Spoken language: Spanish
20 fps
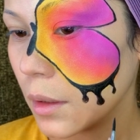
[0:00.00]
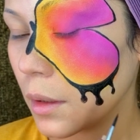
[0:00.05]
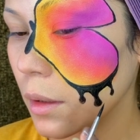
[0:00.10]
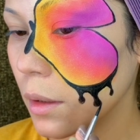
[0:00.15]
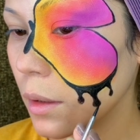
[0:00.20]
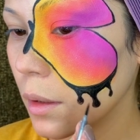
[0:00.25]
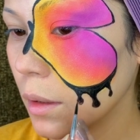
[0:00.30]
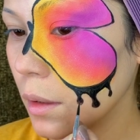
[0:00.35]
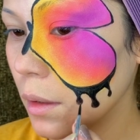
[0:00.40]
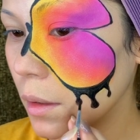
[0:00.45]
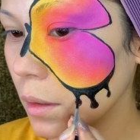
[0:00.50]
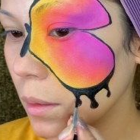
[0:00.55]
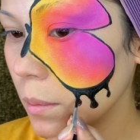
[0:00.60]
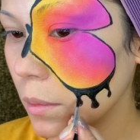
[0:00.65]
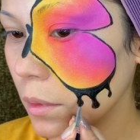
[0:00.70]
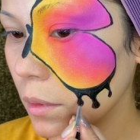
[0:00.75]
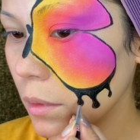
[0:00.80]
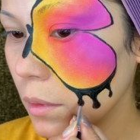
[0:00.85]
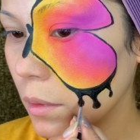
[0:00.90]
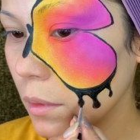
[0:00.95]
Y
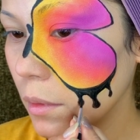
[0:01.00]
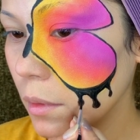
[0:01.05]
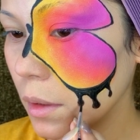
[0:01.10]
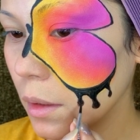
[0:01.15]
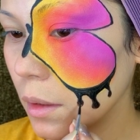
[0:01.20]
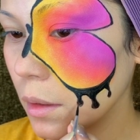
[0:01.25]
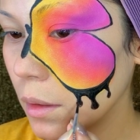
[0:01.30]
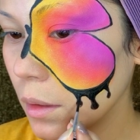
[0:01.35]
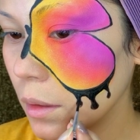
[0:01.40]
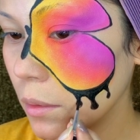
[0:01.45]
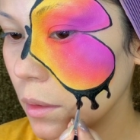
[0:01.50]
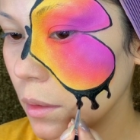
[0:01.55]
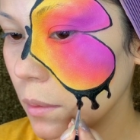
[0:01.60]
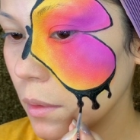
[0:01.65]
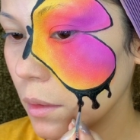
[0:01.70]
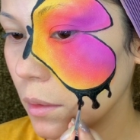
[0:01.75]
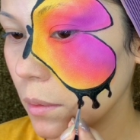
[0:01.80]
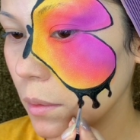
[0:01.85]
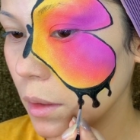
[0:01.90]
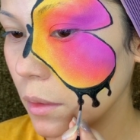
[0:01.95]
rellenamos. Ok, esta gota me
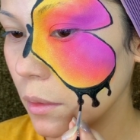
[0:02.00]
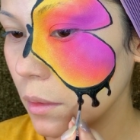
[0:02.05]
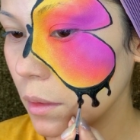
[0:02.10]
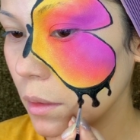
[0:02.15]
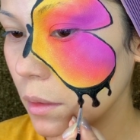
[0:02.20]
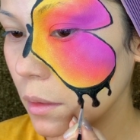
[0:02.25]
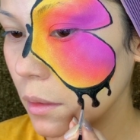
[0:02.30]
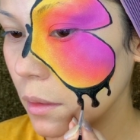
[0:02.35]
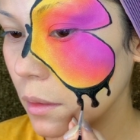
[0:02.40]
salió bien gorda.